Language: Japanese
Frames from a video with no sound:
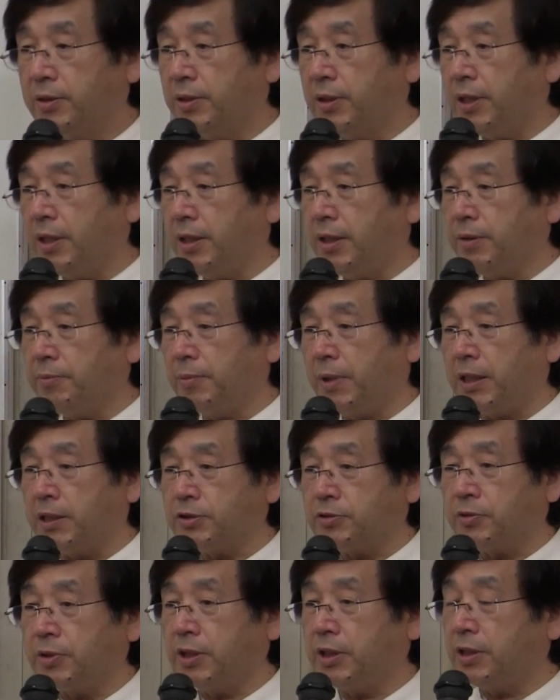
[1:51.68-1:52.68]
でま
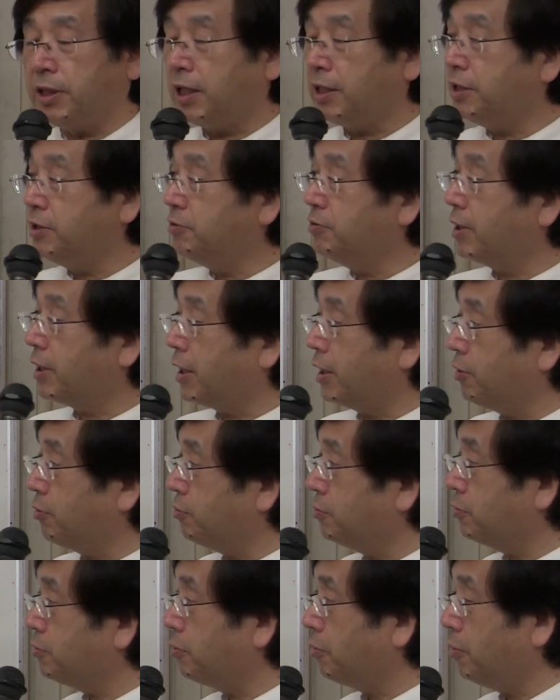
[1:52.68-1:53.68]
あ、それ、何故か
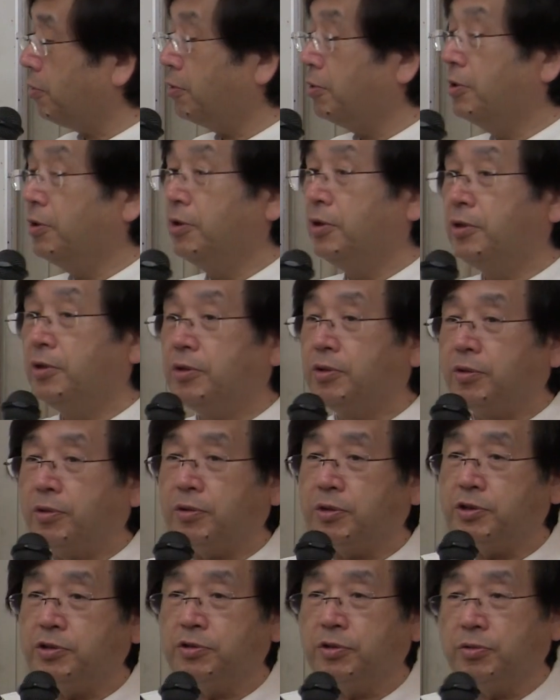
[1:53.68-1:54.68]
というと、依
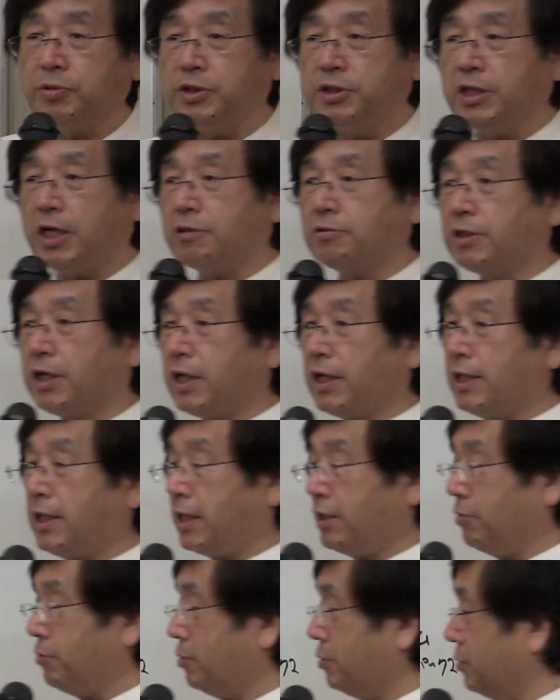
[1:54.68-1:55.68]
存になるから
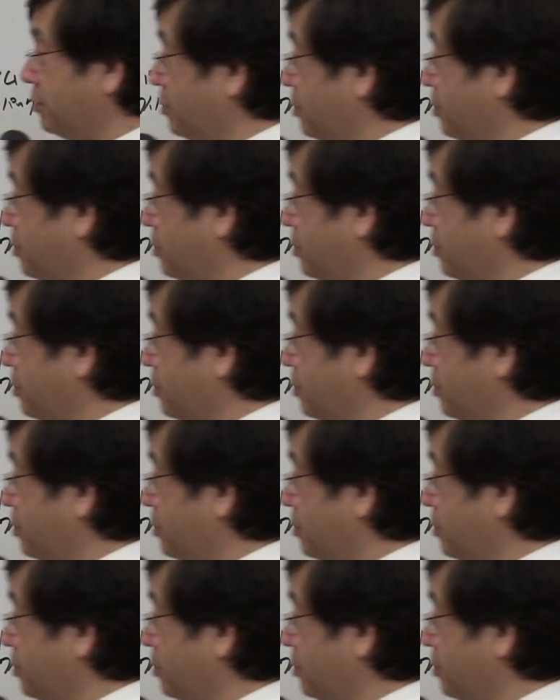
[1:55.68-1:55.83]
だという、